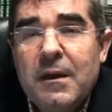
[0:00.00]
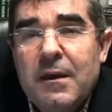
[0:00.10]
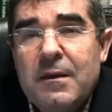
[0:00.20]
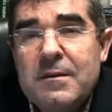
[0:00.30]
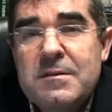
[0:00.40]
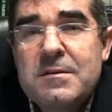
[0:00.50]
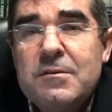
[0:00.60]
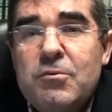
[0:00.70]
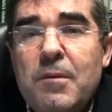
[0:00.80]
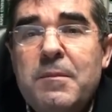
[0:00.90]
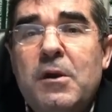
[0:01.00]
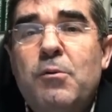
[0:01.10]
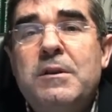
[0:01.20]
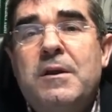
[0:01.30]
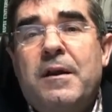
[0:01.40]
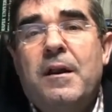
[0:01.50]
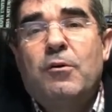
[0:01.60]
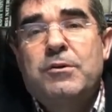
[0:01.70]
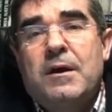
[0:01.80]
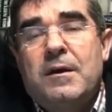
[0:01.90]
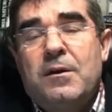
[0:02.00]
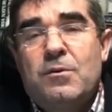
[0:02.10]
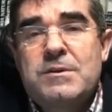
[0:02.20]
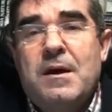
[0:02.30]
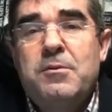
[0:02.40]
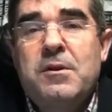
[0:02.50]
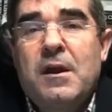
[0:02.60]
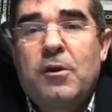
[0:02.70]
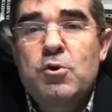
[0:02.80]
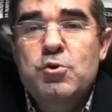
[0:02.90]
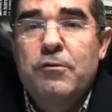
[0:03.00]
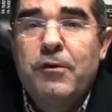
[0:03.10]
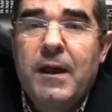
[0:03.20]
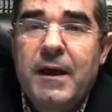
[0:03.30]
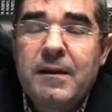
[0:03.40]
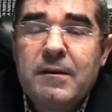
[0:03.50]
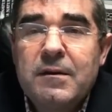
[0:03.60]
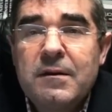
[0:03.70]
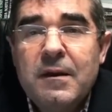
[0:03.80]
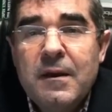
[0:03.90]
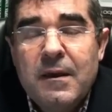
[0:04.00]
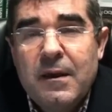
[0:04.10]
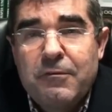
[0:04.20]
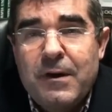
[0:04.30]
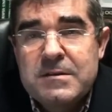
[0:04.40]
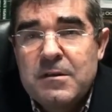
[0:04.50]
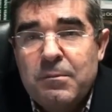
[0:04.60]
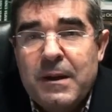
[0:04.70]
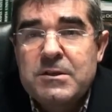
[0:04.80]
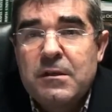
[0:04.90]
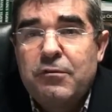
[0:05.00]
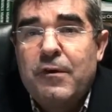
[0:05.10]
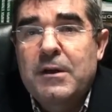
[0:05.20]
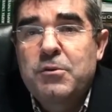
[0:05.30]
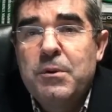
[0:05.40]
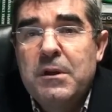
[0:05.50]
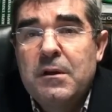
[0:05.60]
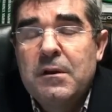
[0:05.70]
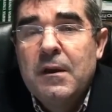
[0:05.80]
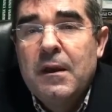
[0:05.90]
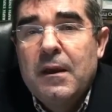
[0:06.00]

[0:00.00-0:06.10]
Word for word: Uh, se o amigo internauta não sabe do que é que eu estou a falar, é fácil, basta de facto ir